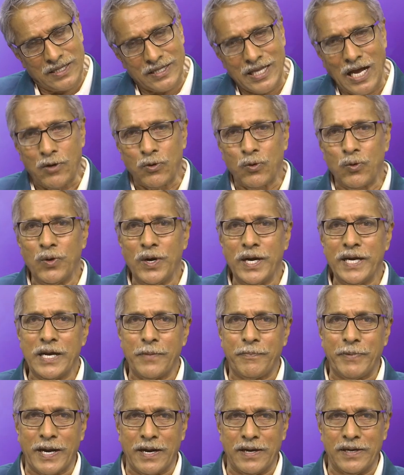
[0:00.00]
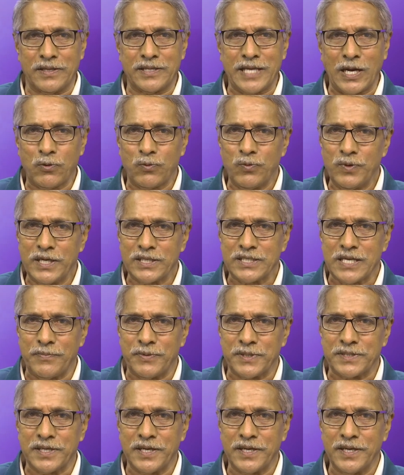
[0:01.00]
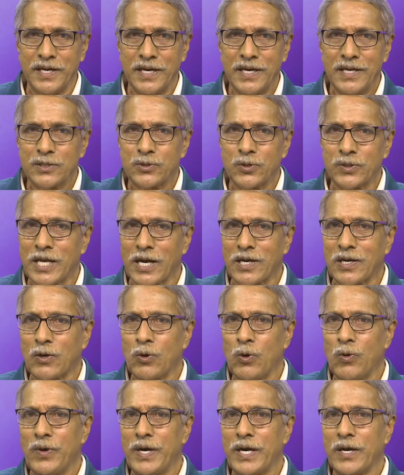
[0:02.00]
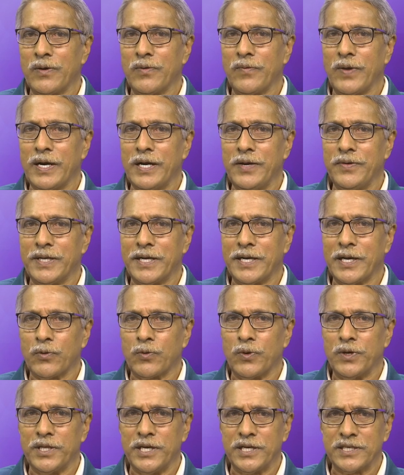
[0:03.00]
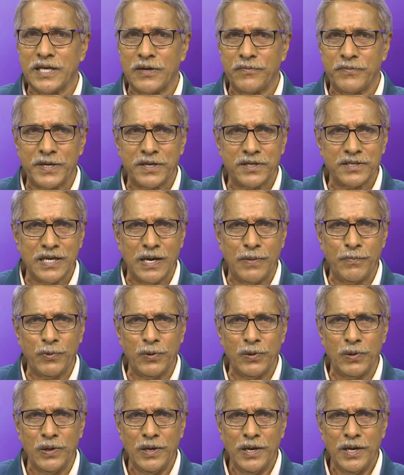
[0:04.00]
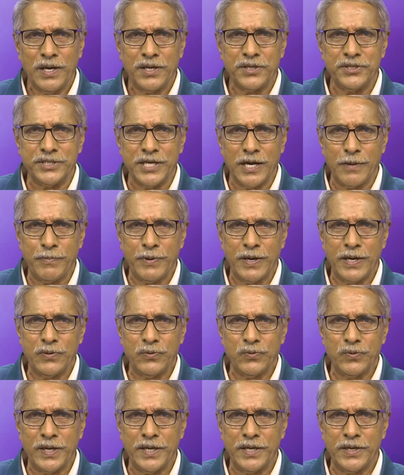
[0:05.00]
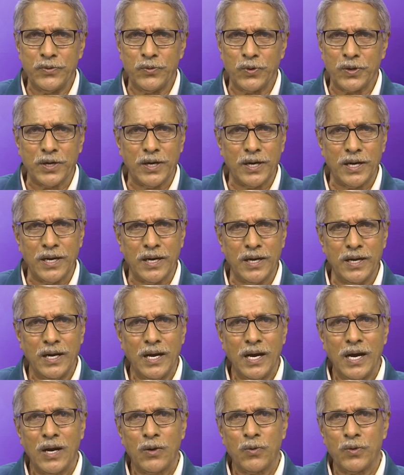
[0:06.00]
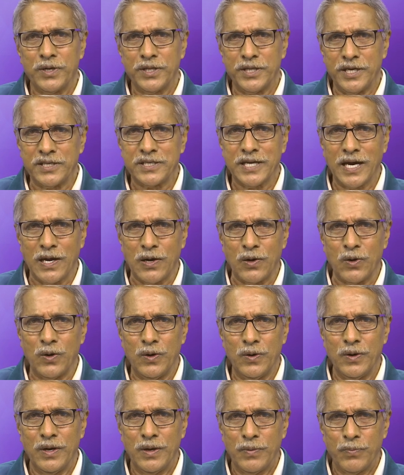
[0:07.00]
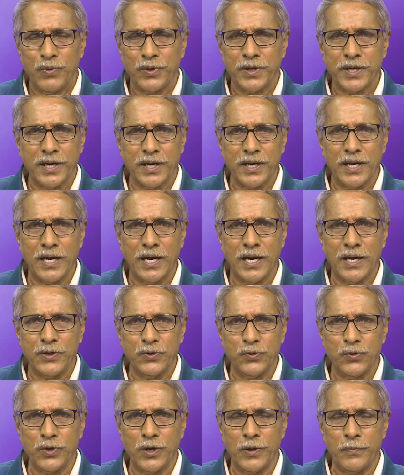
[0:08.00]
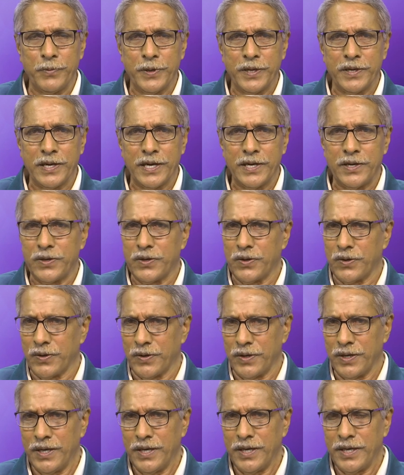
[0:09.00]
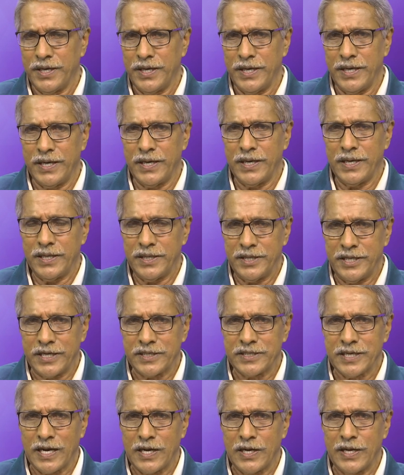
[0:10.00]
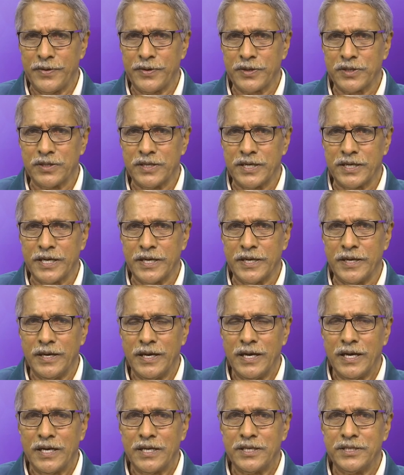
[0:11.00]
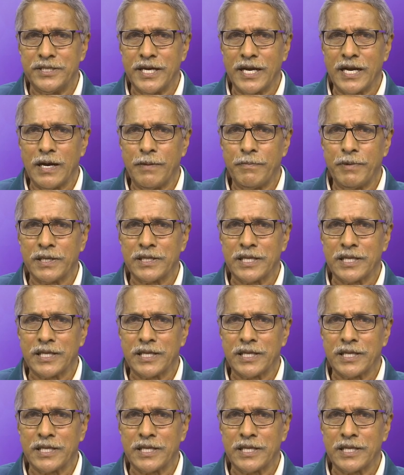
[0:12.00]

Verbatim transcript: తక్కువైన పర్లేదు తక్కువ ఉన్న సమస్యలే సో తక్కువ ఉండడం వలన ఏంటంటే కొన్ని దేశాలు ఫర్ ఎగ్జాంపుల్ జపాను అండ్ ఒక కొన్ని దేశాలలో ముఖ్యంగా యూరోపియన్ అండ్ ఈ దేశాలలో ఏమవుతుందంటే జనాభా